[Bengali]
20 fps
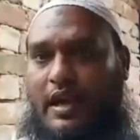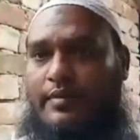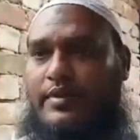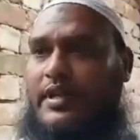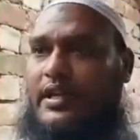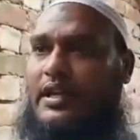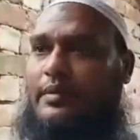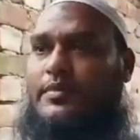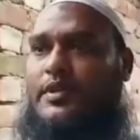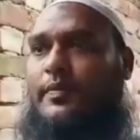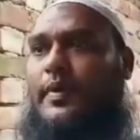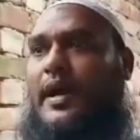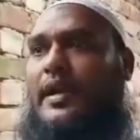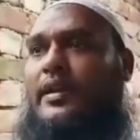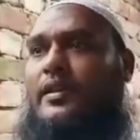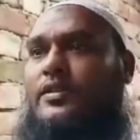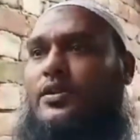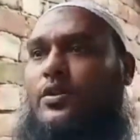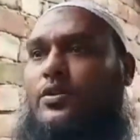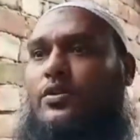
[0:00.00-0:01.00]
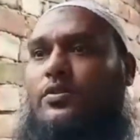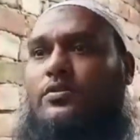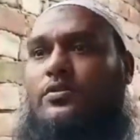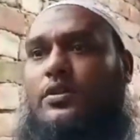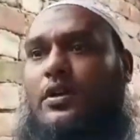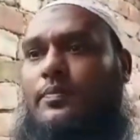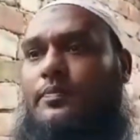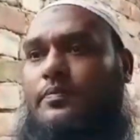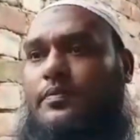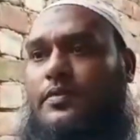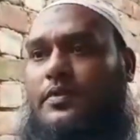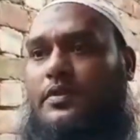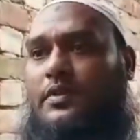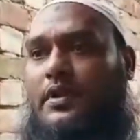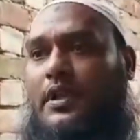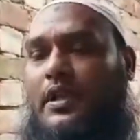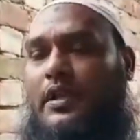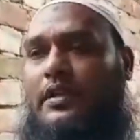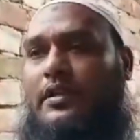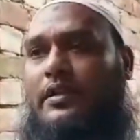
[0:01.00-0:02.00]
আমি দেখলাম যে ভাইরা যখন
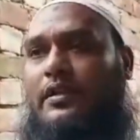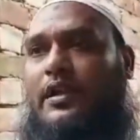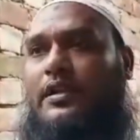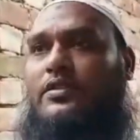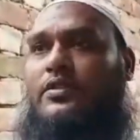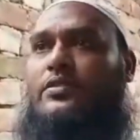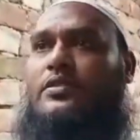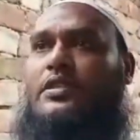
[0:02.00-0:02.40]
ইলিয়াস